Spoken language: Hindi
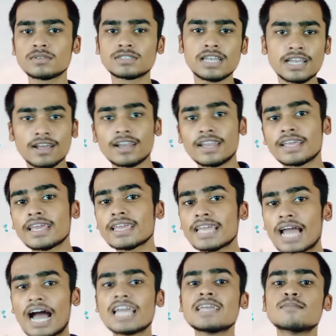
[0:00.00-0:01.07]
हम सिलेक्ट कर लेंगे कि
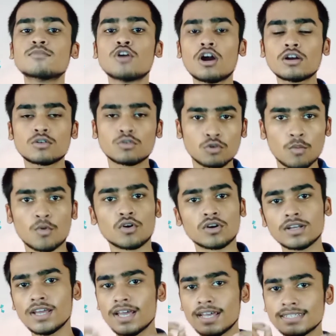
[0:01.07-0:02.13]
आई आई एम नॉट
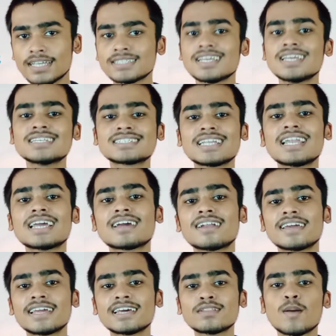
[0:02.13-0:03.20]
रोबोट जैसे सेलेक्ट
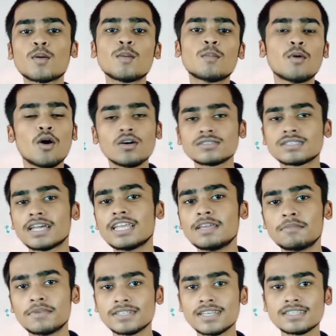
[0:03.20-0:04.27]
करेंगे तो आपको बहुत सारी
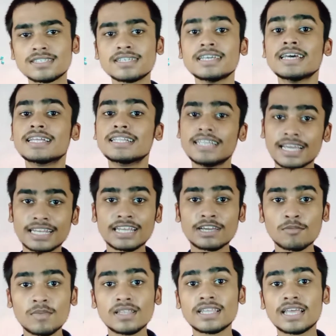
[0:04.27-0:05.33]
इमेजेस देखने
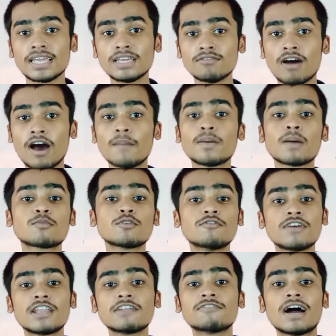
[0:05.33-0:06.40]
को मिल जाएंगी वहाँ पे आपको
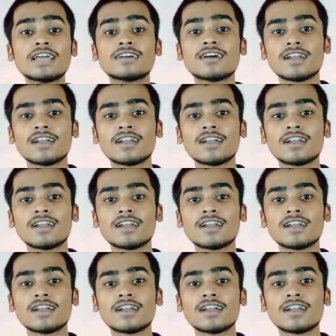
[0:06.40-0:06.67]
वेरीफाई